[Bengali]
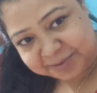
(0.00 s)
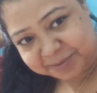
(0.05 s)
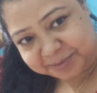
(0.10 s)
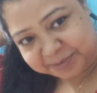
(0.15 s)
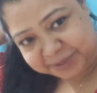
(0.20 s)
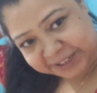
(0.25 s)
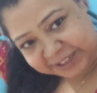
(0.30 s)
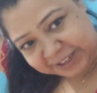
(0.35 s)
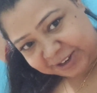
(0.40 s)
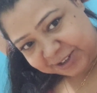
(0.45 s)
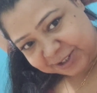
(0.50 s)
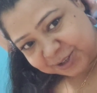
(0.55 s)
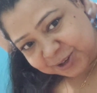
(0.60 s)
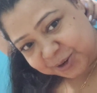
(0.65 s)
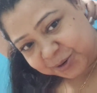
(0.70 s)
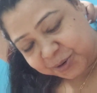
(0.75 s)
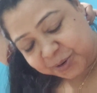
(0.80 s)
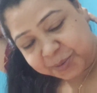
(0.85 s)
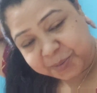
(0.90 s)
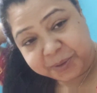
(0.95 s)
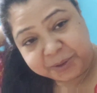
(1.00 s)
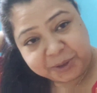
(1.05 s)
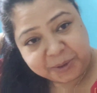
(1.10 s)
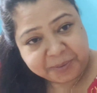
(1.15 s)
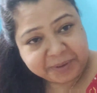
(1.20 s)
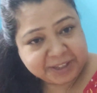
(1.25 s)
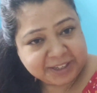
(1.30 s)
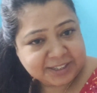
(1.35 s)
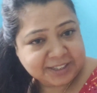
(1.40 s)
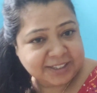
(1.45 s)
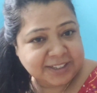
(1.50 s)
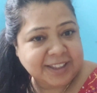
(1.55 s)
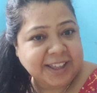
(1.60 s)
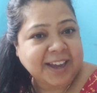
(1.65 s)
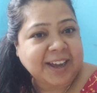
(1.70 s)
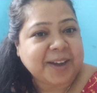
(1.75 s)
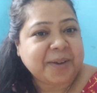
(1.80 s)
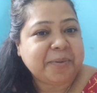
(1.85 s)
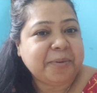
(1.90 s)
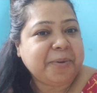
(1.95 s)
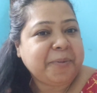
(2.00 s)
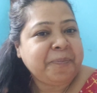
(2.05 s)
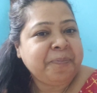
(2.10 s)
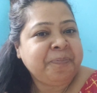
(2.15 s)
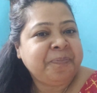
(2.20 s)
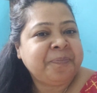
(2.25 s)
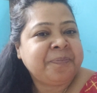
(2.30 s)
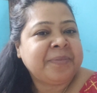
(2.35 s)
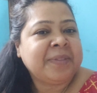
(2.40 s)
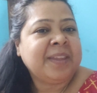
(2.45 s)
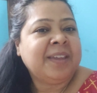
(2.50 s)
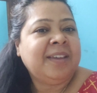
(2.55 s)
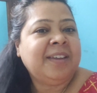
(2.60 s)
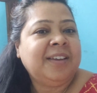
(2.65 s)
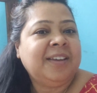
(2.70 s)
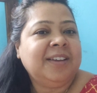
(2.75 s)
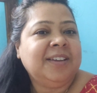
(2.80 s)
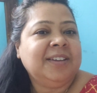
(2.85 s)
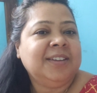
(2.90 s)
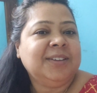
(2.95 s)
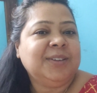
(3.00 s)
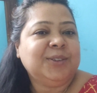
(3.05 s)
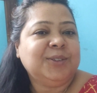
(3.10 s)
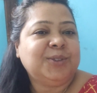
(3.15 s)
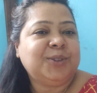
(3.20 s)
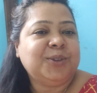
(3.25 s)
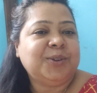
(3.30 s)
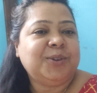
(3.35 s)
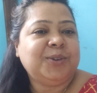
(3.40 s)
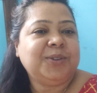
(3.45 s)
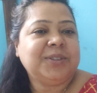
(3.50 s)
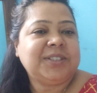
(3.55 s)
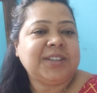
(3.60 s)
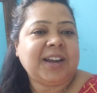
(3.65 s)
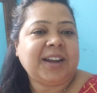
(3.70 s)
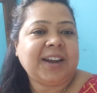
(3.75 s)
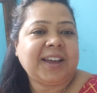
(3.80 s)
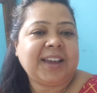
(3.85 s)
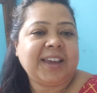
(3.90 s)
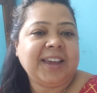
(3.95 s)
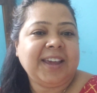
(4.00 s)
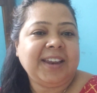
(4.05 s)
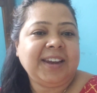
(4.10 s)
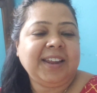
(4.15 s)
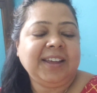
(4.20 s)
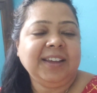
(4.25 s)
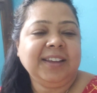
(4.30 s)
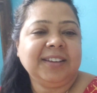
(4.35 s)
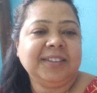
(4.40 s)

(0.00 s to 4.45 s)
ওয়েট লসও করবো তোমাদের সাথে দেখাবো তো চাটা খেয়ে নিই